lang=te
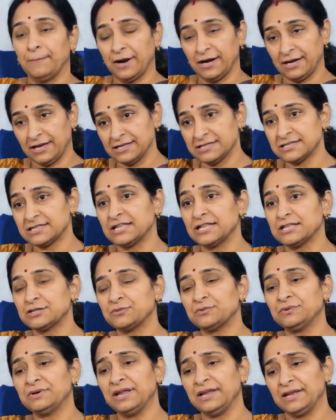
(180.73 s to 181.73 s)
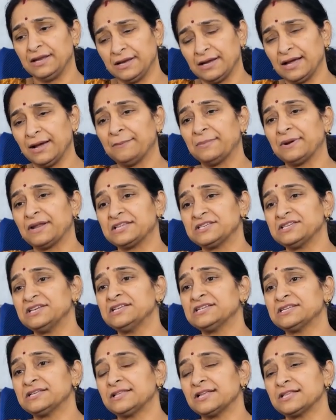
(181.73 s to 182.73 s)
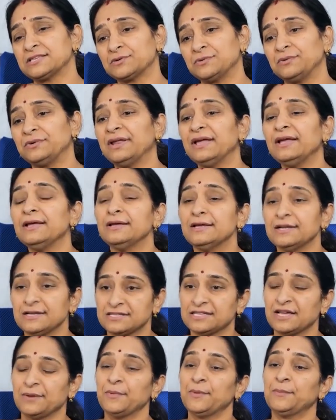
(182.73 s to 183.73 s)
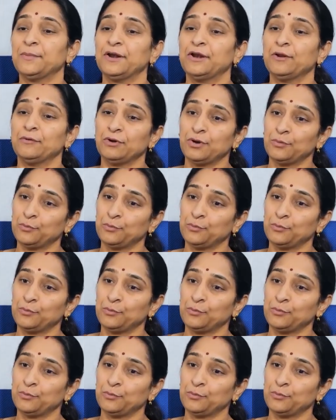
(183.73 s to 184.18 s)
పాటించదలుచుకుంటే ఇంకా ప్రశ్నించదలుచుకుంటే సమీపంలో